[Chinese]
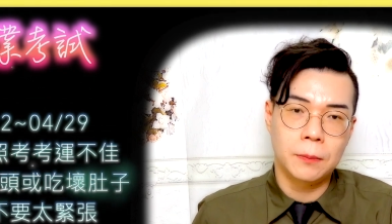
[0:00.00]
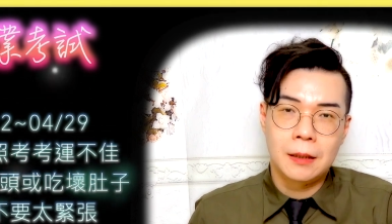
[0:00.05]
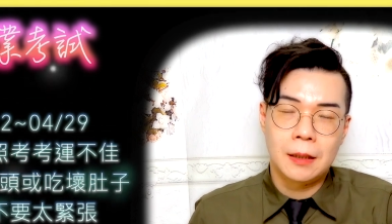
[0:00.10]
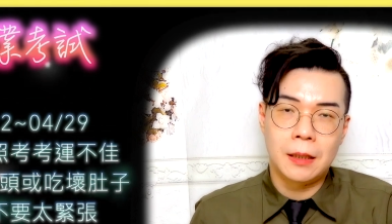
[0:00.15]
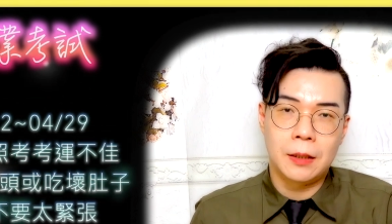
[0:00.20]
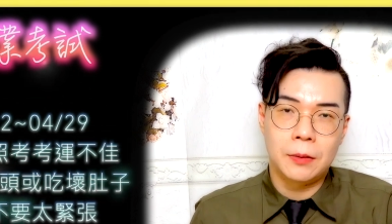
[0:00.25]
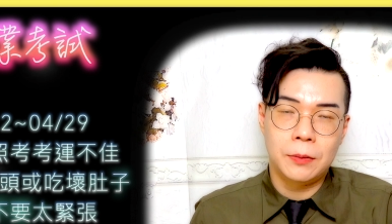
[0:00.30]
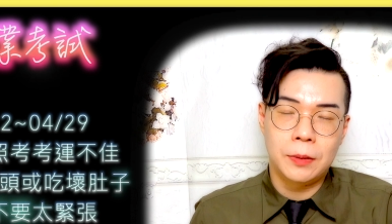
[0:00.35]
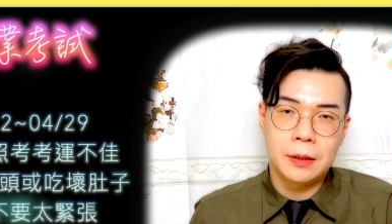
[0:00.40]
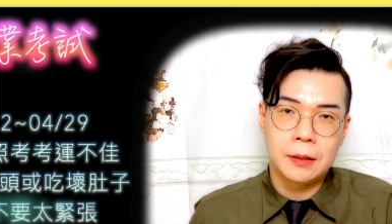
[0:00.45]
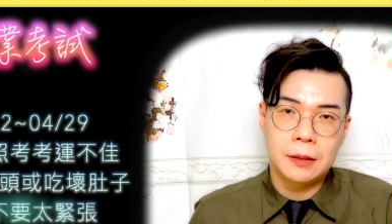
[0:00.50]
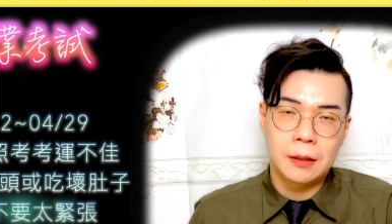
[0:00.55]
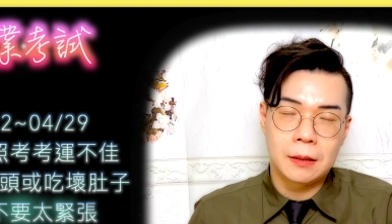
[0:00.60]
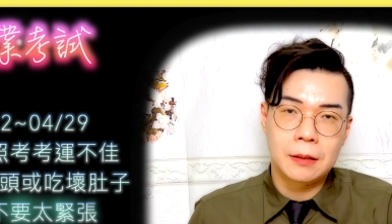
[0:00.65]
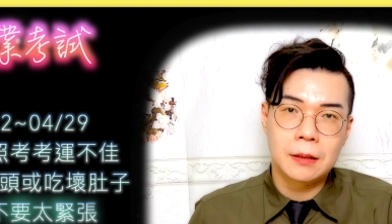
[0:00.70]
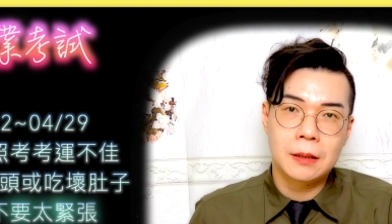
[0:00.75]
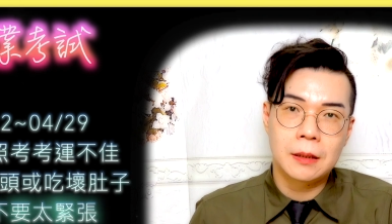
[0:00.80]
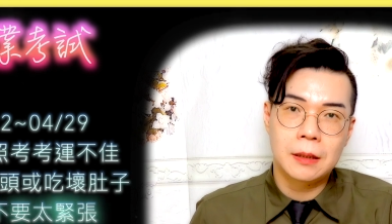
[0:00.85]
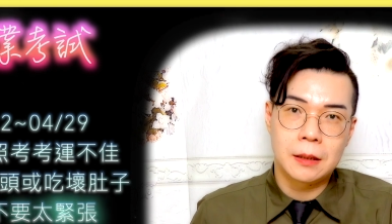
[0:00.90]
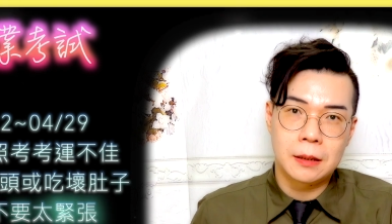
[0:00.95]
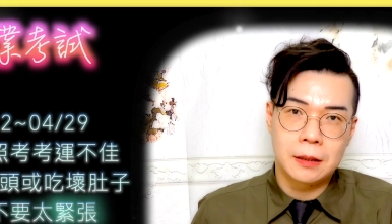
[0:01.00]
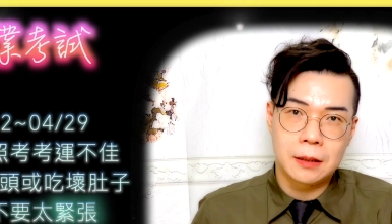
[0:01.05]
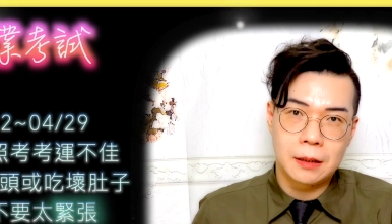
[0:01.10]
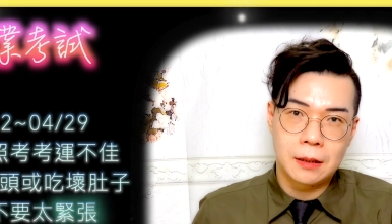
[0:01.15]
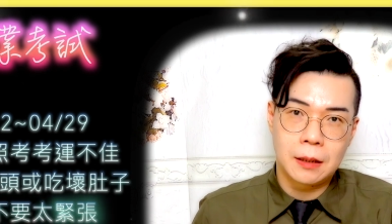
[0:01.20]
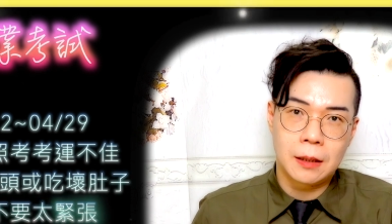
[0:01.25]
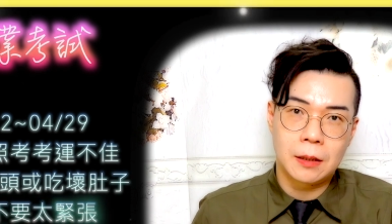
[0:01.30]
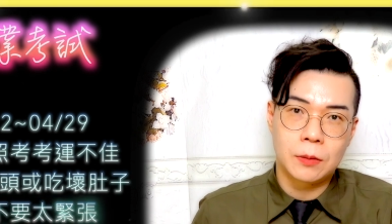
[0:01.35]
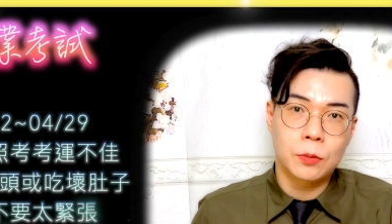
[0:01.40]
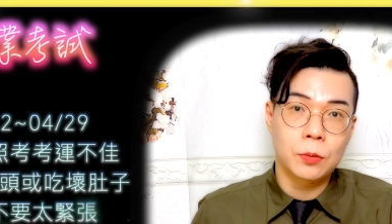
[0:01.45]
那因为身体健
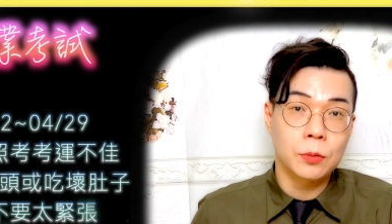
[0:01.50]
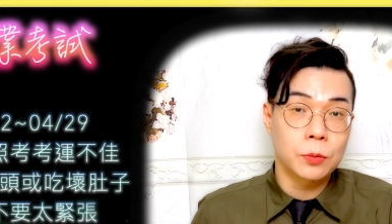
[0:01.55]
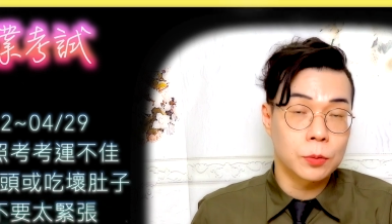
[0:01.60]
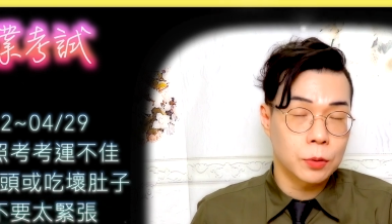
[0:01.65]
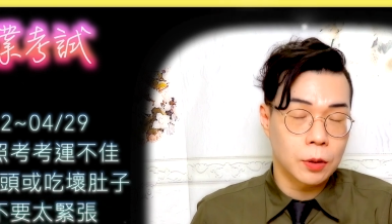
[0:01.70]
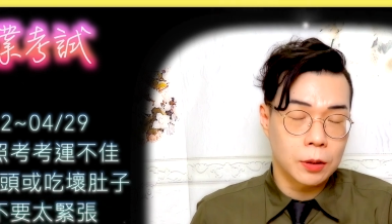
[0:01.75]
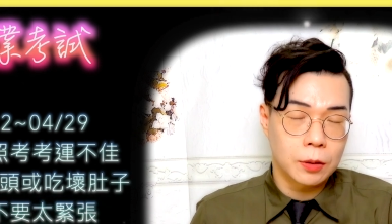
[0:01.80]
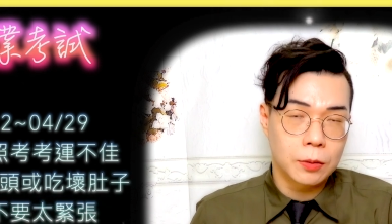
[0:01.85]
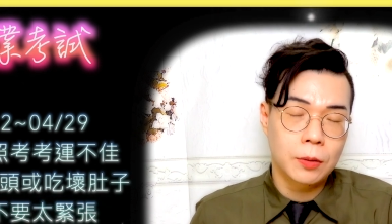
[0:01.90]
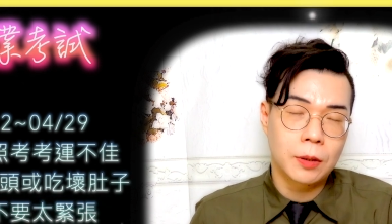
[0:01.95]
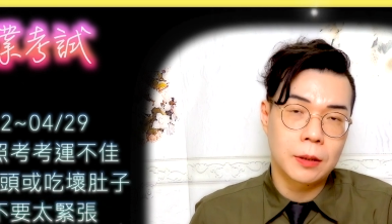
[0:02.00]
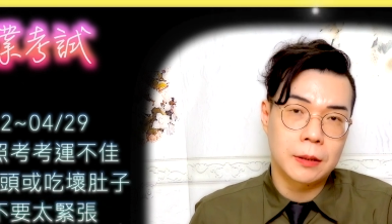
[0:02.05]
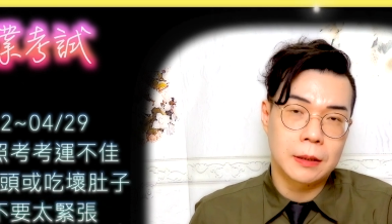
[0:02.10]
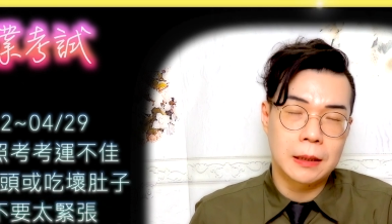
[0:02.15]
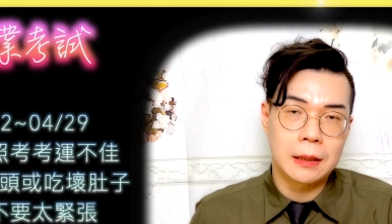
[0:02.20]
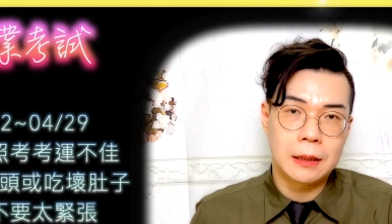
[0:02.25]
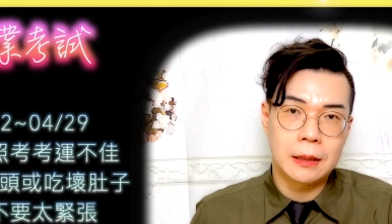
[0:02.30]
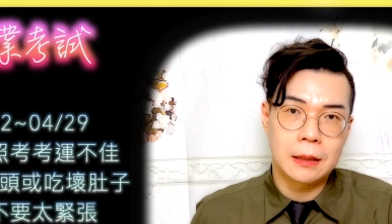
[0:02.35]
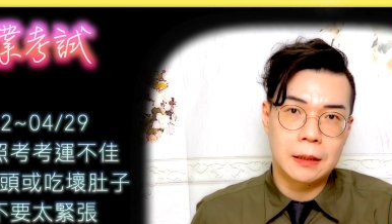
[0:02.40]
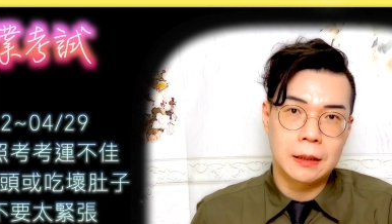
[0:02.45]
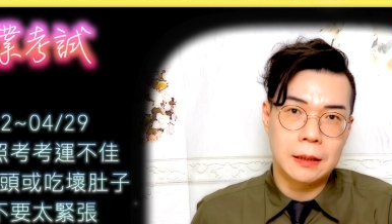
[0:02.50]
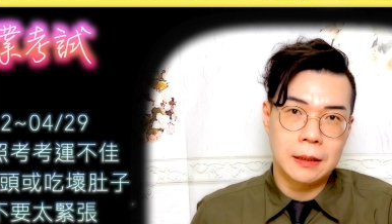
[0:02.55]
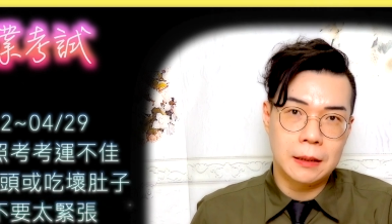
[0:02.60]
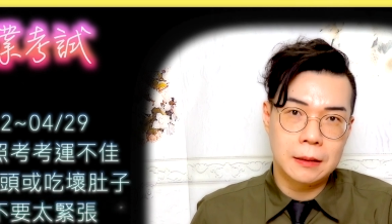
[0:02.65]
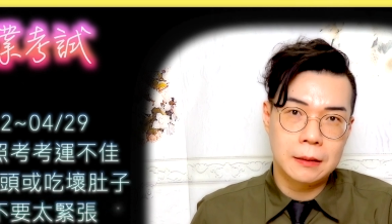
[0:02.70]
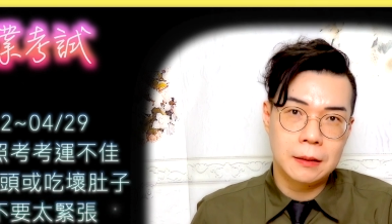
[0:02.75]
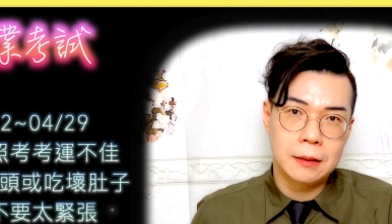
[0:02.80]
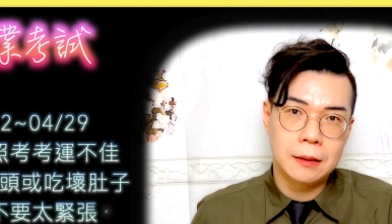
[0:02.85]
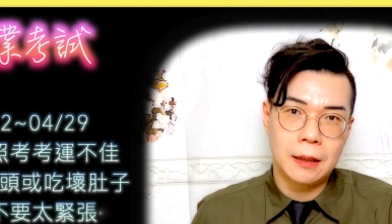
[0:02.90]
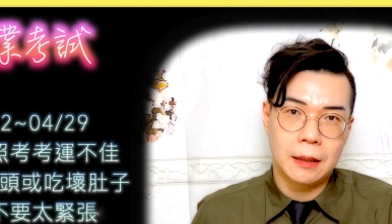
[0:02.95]
康出状况的一个影
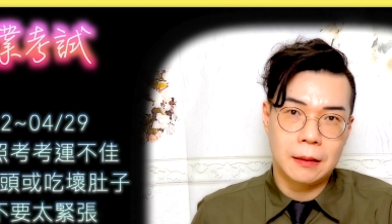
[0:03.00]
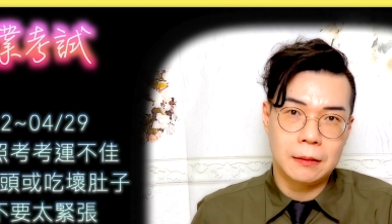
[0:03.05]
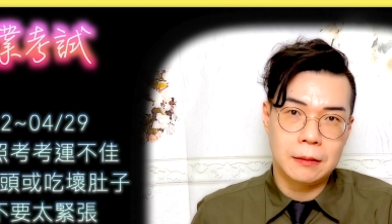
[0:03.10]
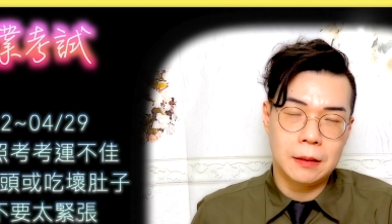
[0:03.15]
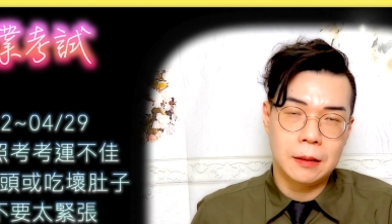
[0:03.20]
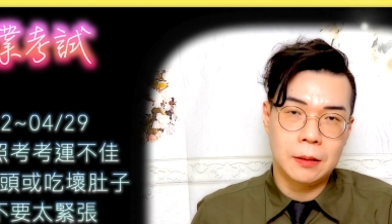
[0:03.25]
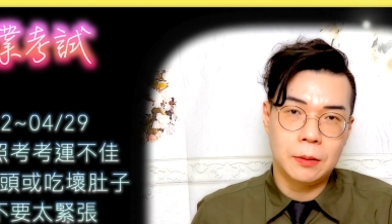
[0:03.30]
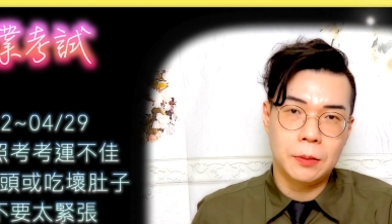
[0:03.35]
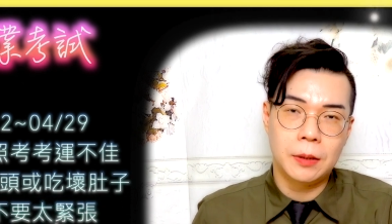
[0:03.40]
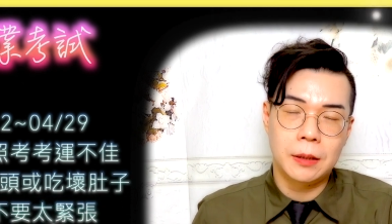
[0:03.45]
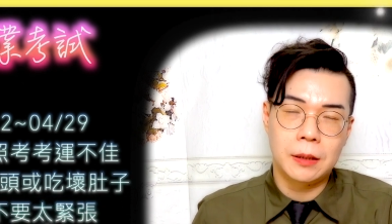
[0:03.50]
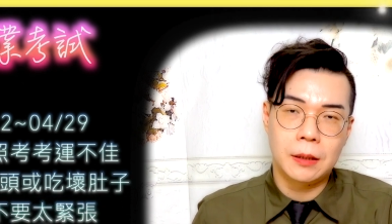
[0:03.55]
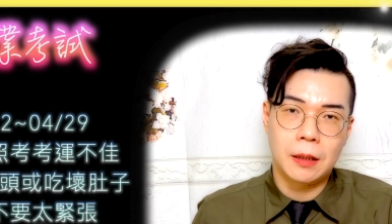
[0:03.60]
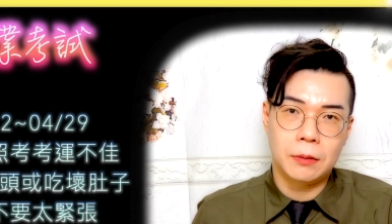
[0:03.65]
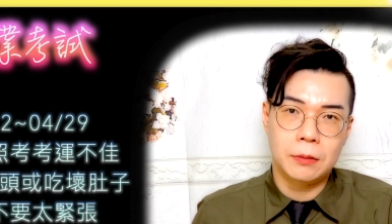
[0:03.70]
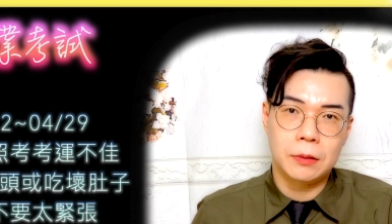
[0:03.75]
响呢，会导